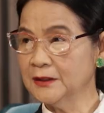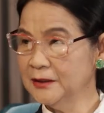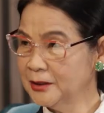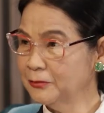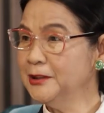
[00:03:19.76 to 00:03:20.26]

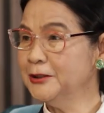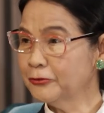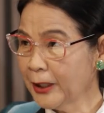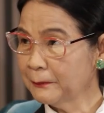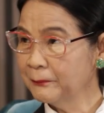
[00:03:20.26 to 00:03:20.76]
từ trong
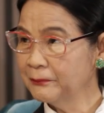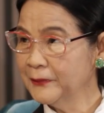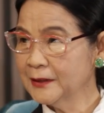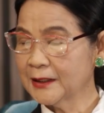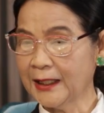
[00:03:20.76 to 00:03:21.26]
hiến pháp
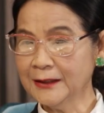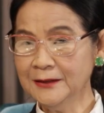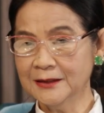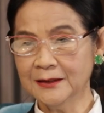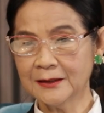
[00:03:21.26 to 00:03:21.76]

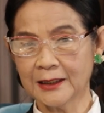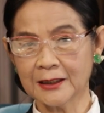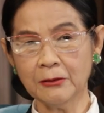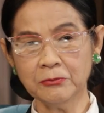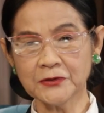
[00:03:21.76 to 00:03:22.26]
khẳng định là
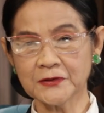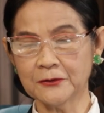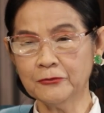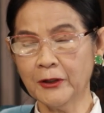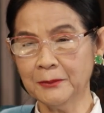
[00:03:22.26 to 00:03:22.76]
không có
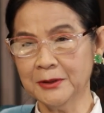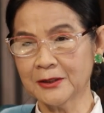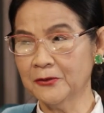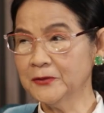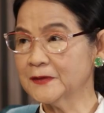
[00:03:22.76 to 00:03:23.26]
sự phân
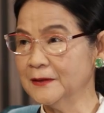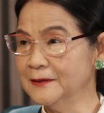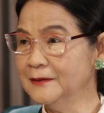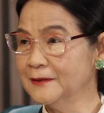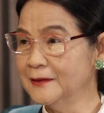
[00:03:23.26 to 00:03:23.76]
biệt đối
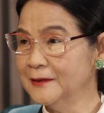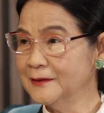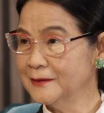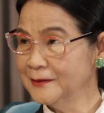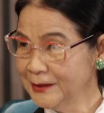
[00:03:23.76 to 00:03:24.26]
xử
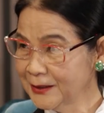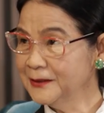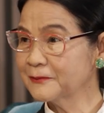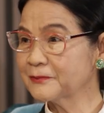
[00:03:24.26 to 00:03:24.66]
giới